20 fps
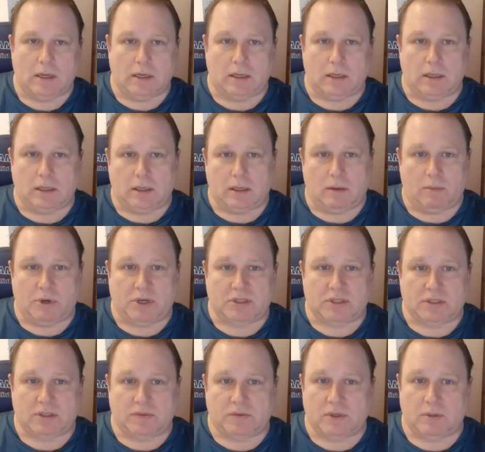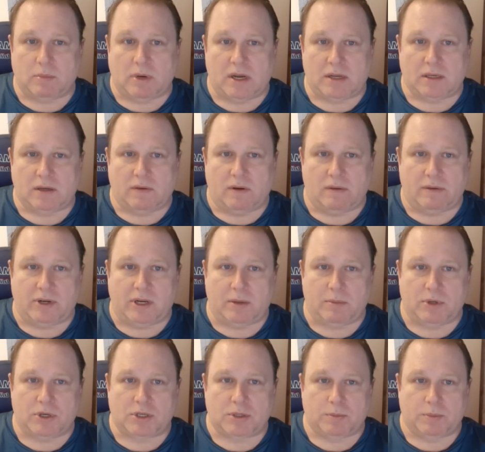И обратите внимание, во
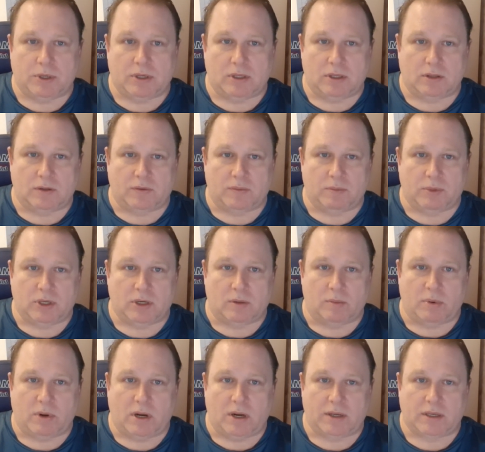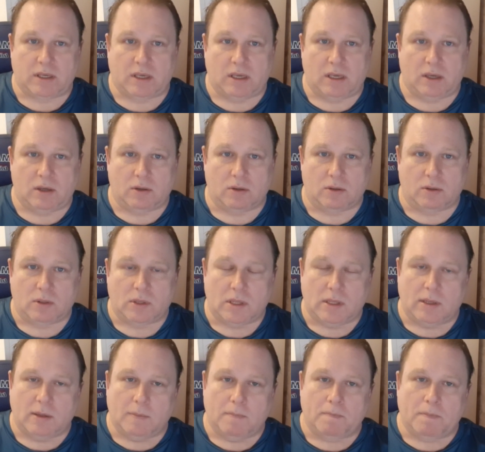время чемпионатов мира по хоккею,
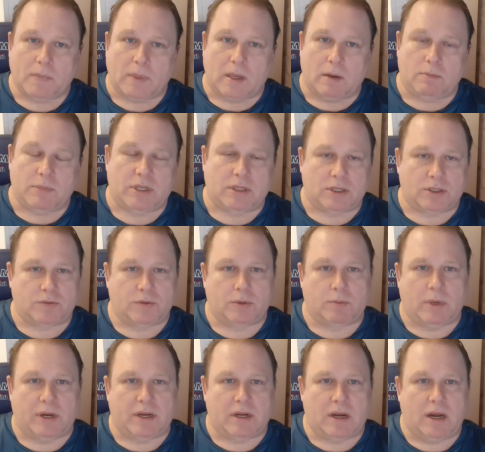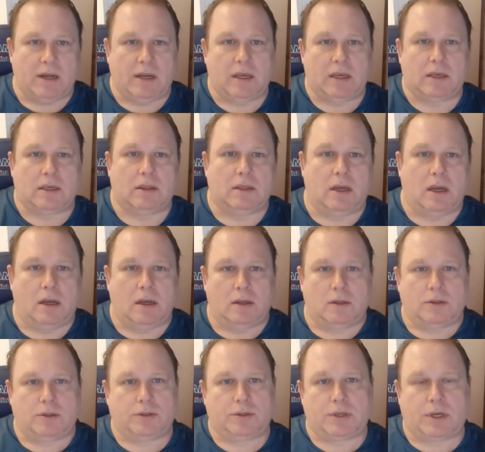мне даже вот мои коллеги,
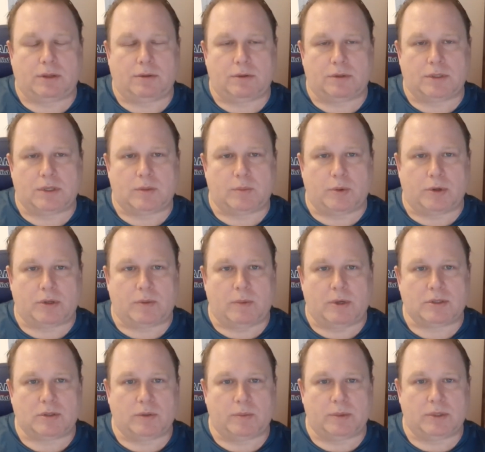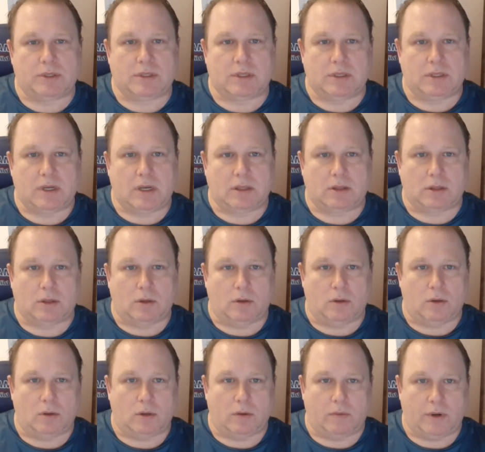да, которые за спортом особо не следят,
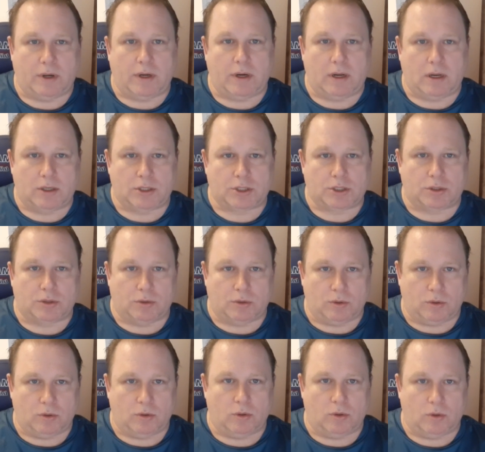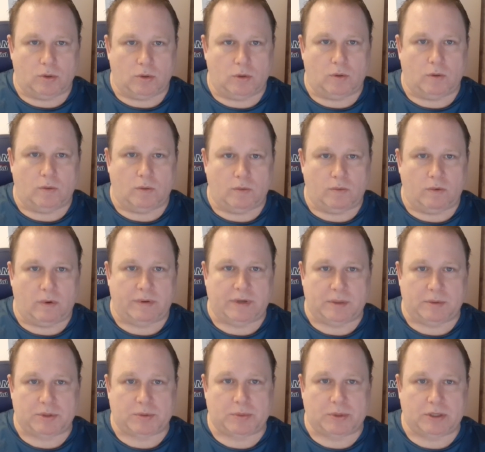но говорят, что во
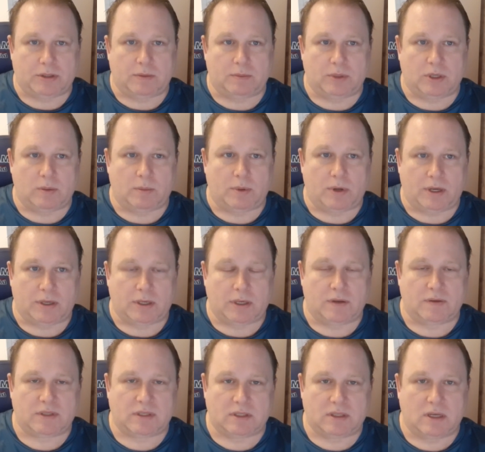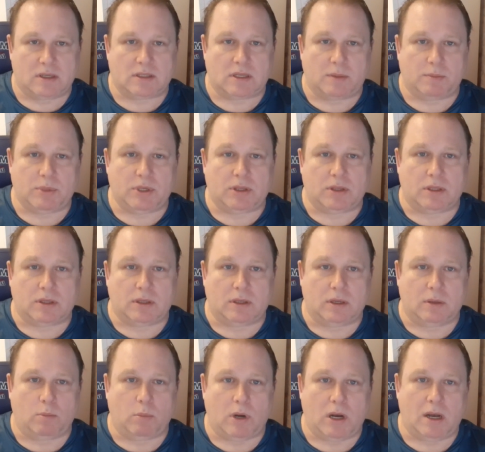время чемпионата мира по хоккею всегда
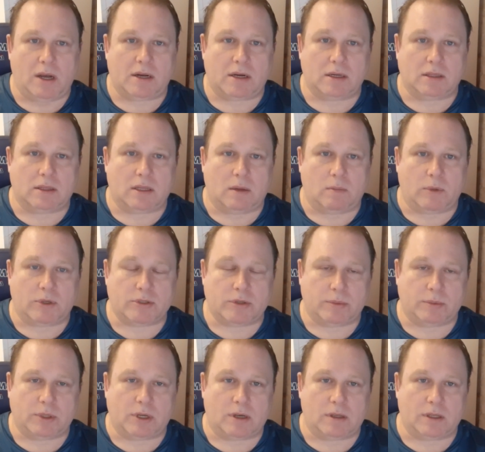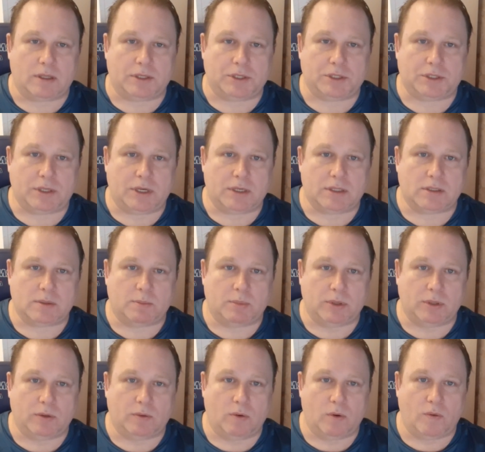забиты бары, там, особенно когда начинается
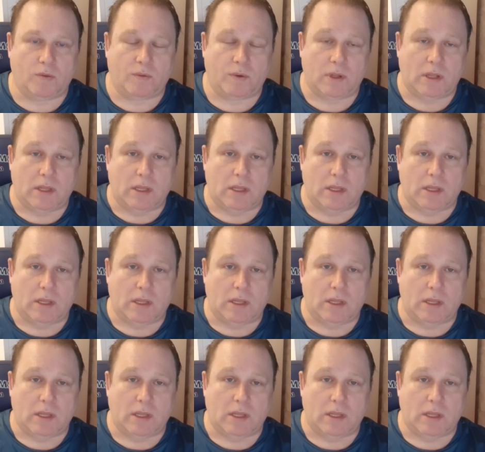плей-офф,